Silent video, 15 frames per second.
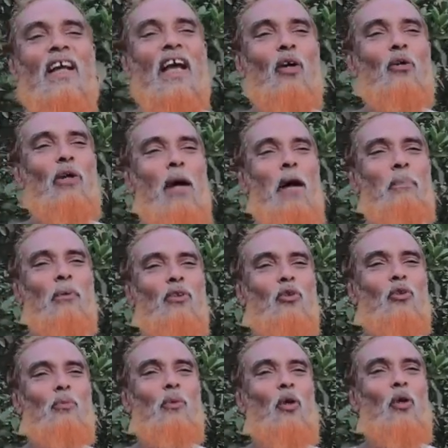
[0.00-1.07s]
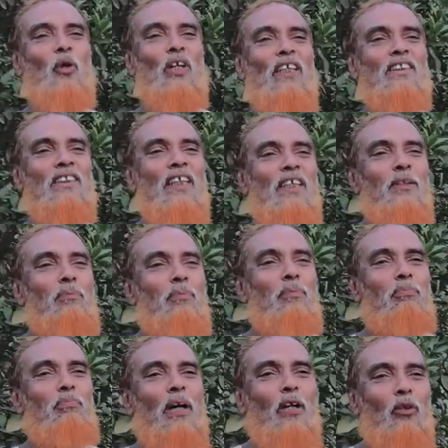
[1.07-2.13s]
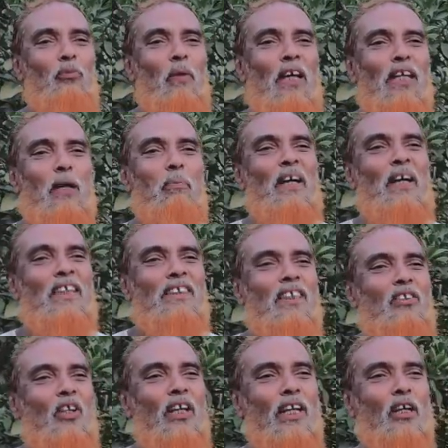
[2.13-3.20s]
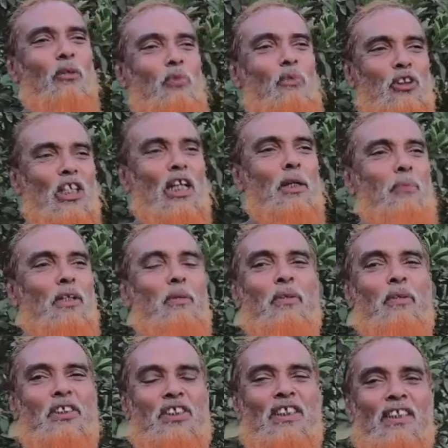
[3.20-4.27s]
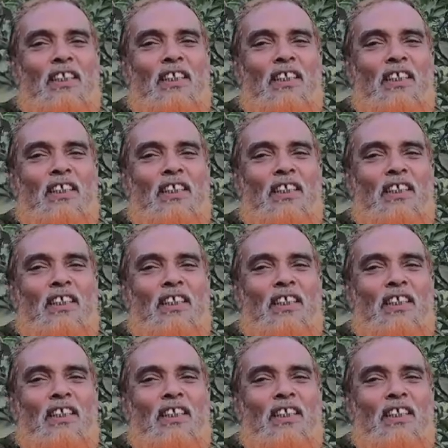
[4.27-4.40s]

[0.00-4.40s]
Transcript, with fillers: এখন আপাতত বড় নার্সারি ভারত বাংলা ব্যাট দিয়ে ধরেন এখন মুশারে পেরি বেশি